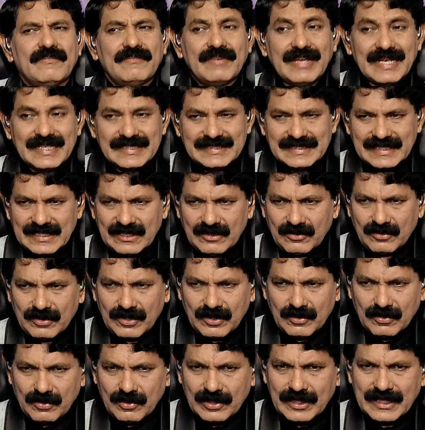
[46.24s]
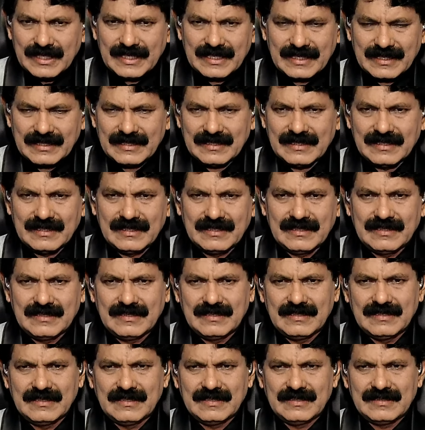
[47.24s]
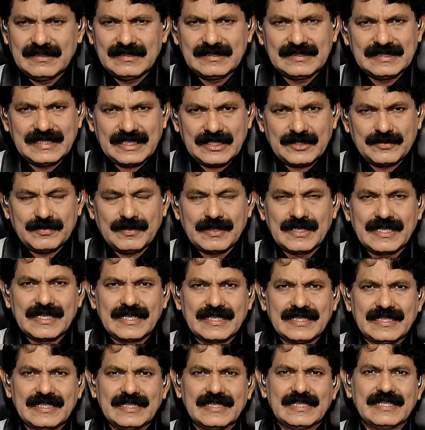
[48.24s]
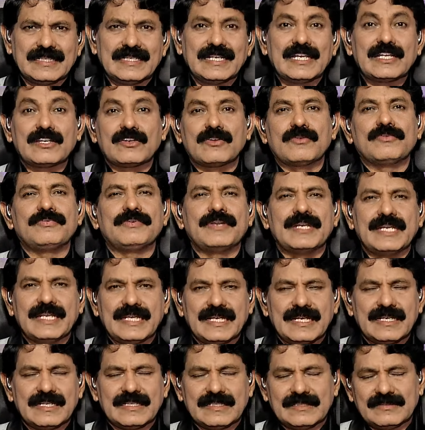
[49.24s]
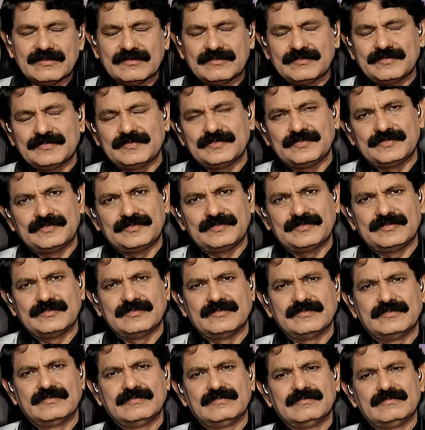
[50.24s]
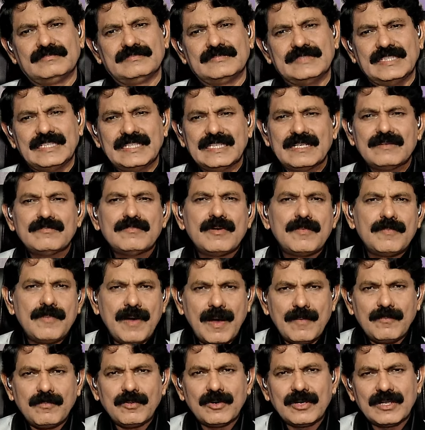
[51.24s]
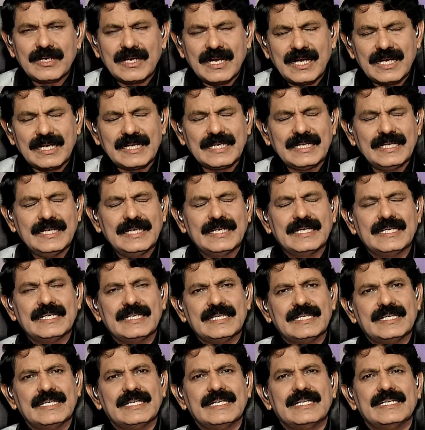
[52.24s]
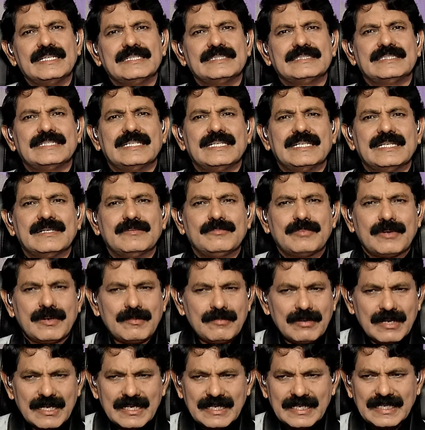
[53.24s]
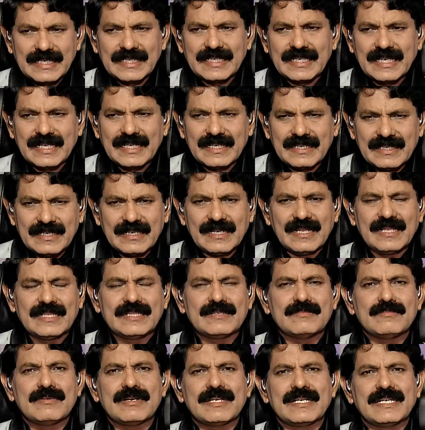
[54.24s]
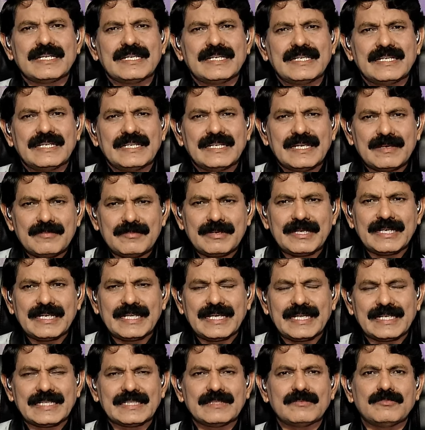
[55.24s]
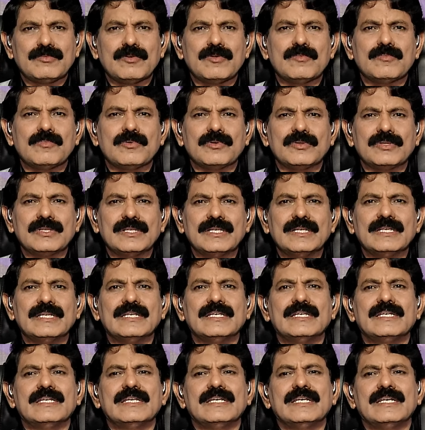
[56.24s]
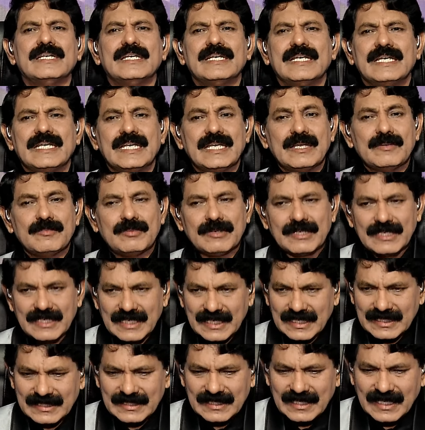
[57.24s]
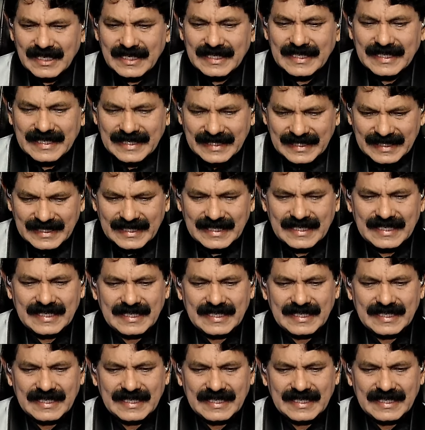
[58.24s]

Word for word: வேலை செய்யக்கூடிய ஊழியர்கள் செக்ஸ் பண்ணுறது நெக்ரோஃபீலியான்னு இது ரொம்ப பாப்புலராக சில பிரபல நடிகைகள்லாம் இந்த மாதிரி இளமையில் இறந்து போகும்போது இப்படி நடந்ததாக நிறைய